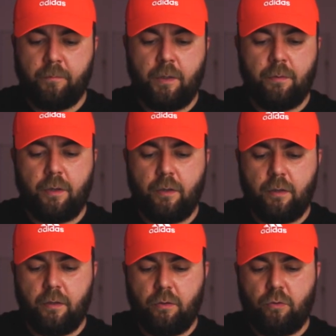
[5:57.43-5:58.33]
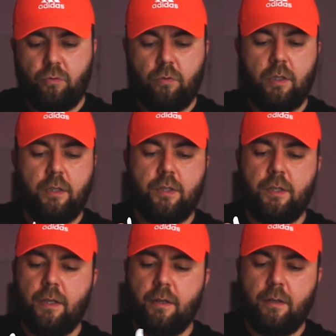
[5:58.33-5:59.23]
Tabii ki şunu da
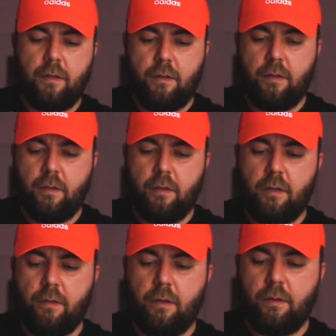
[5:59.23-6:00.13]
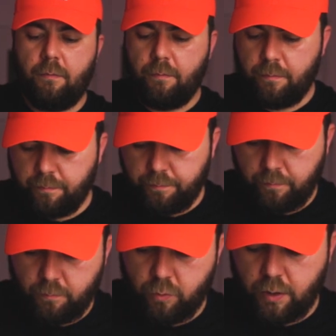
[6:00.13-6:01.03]
içine atalım.
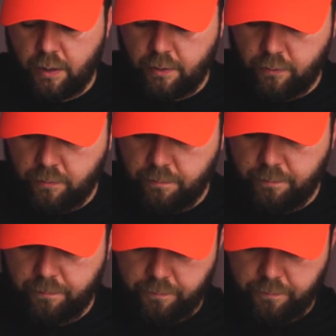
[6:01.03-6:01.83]
Bu lazım.